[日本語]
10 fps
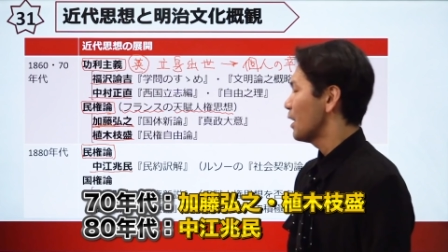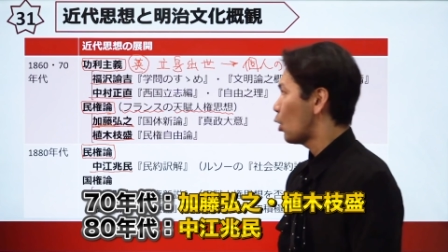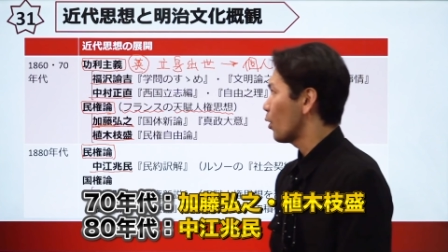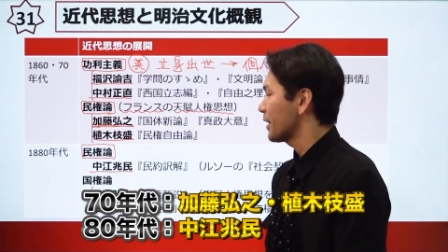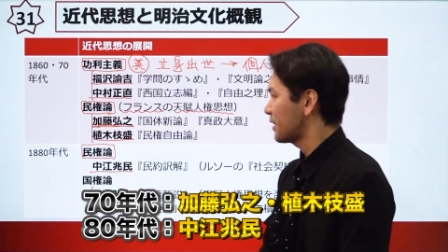
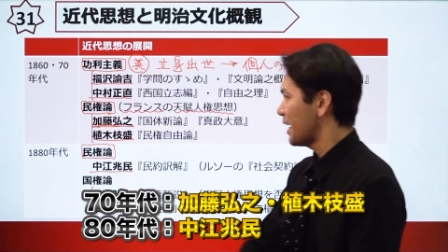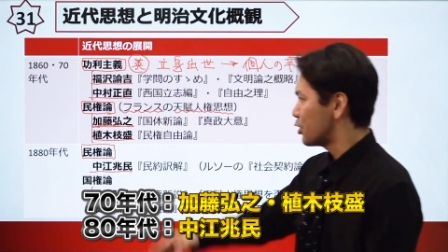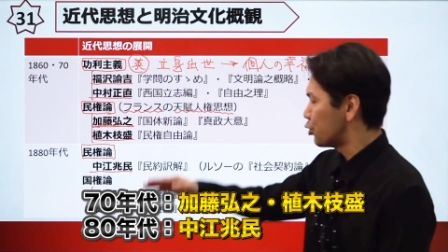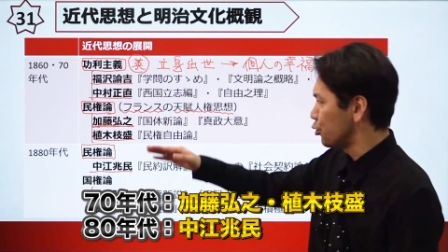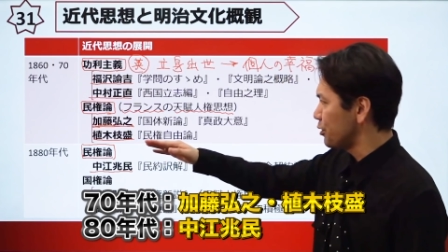こうやって
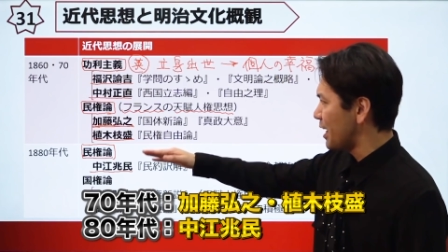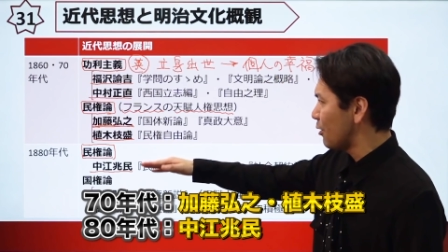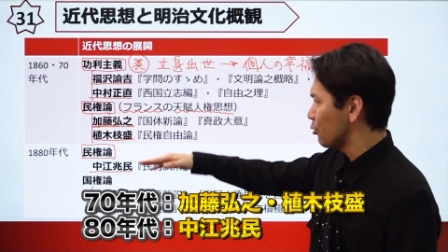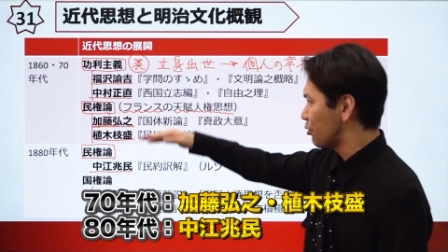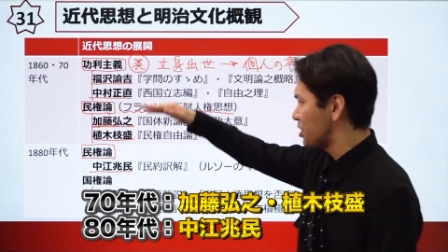10年
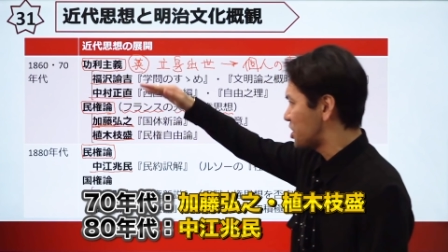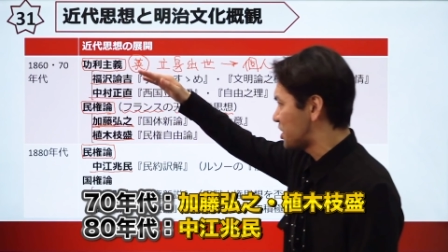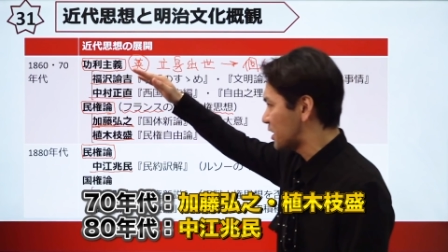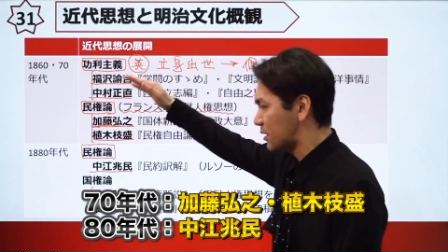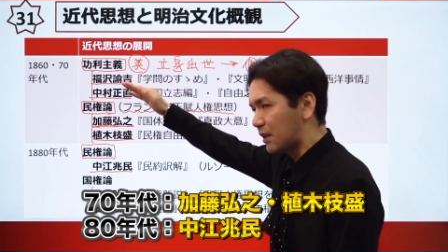ごとに
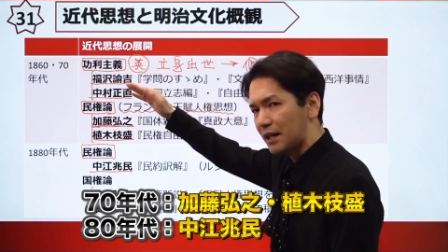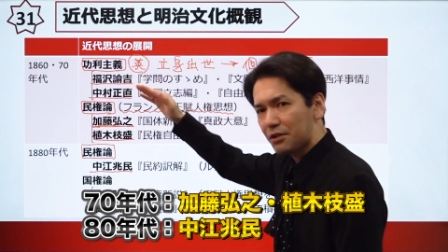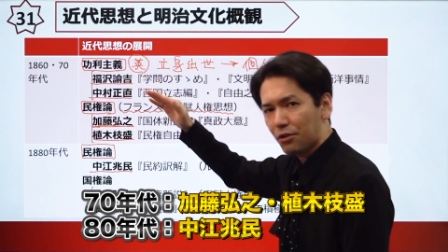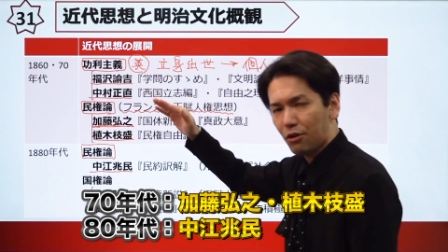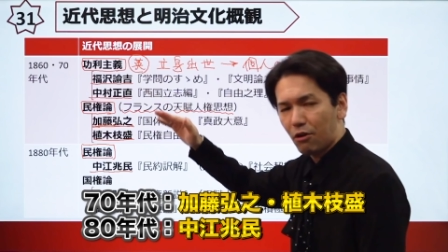しっかり
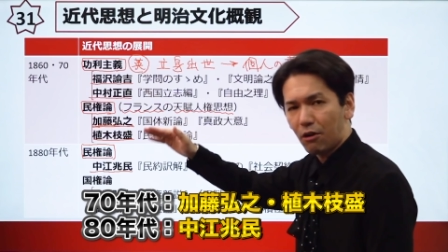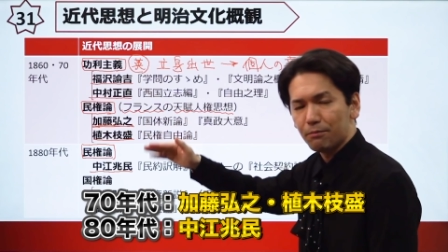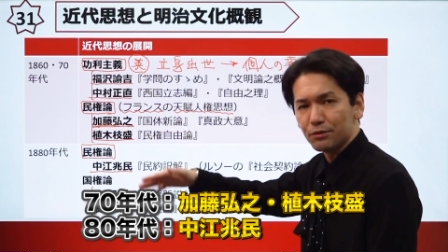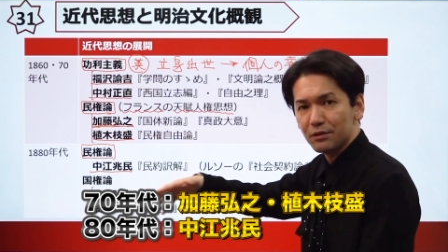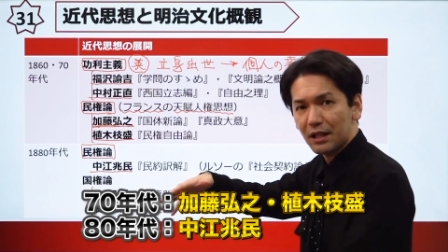と
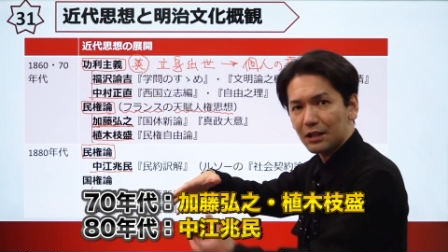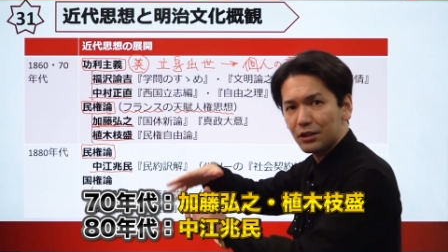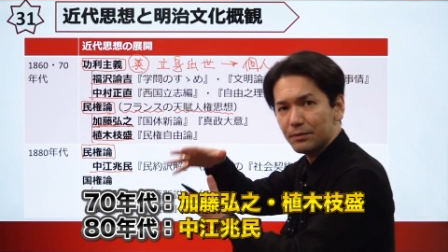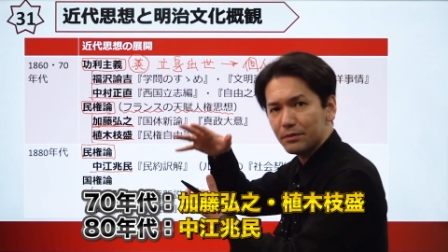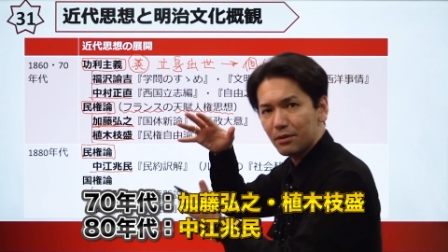文化
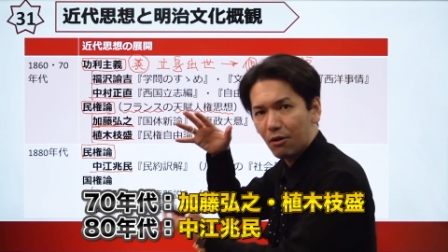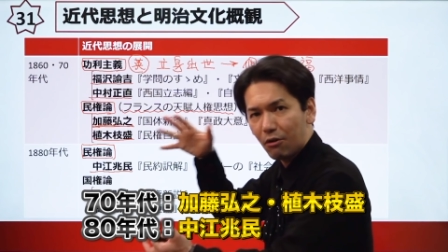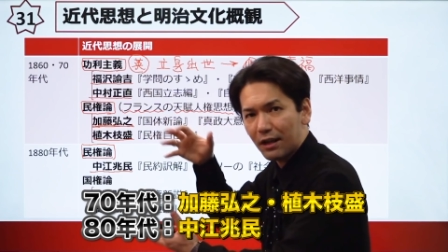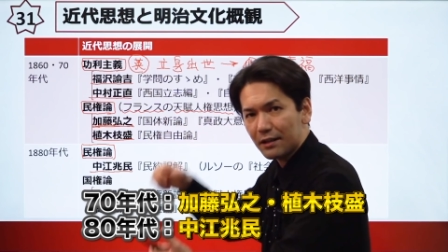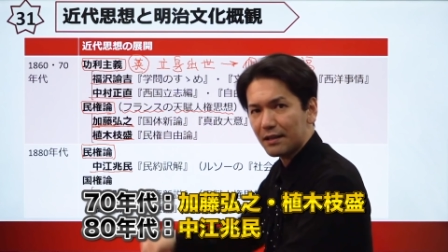区分を
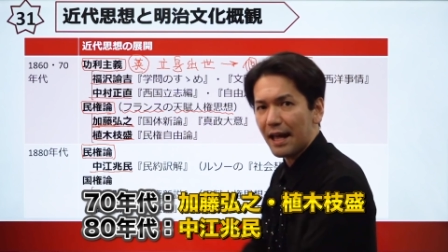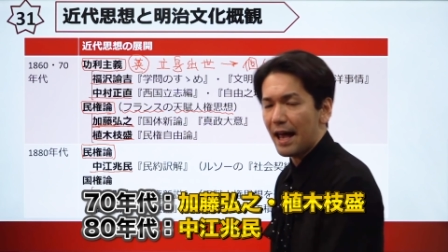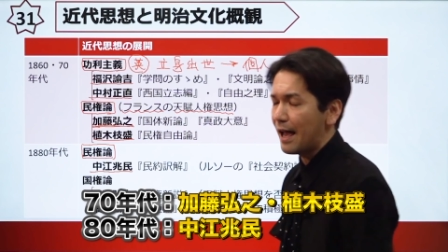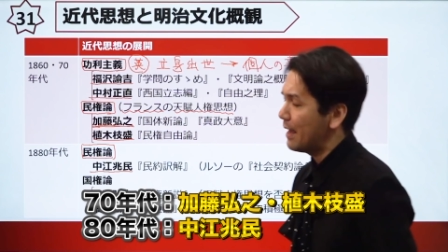行って、